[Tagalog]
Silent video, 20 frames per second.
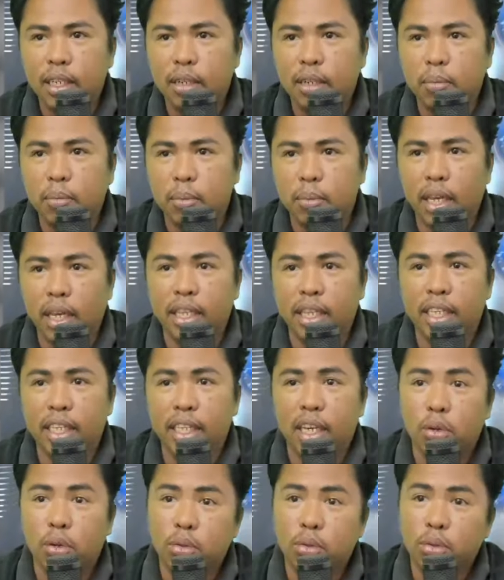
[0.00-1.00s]
May
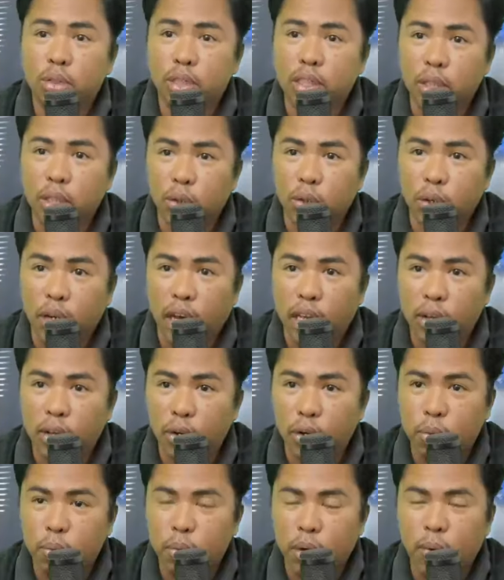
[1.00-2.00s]
idea ko kung sino
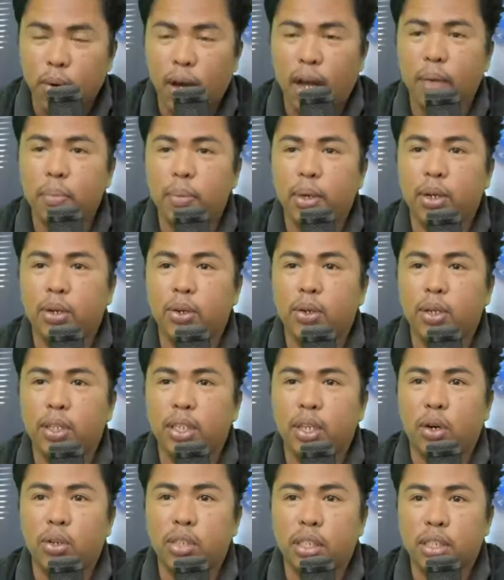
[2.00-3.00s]
kayang gumawa, pero
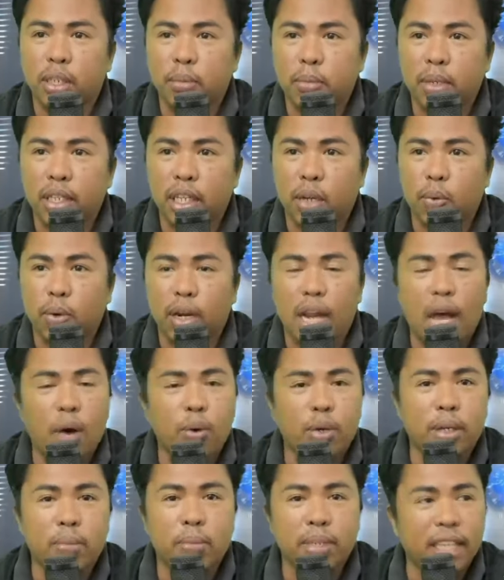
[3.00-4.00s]
hindi ko sasabihin dahil wala
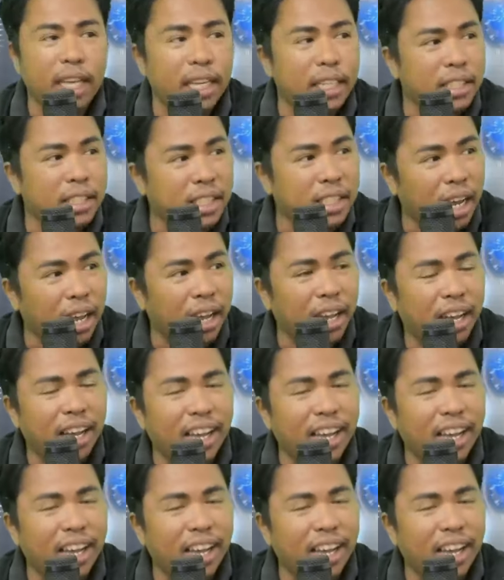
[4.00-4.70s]
ko ebidensya.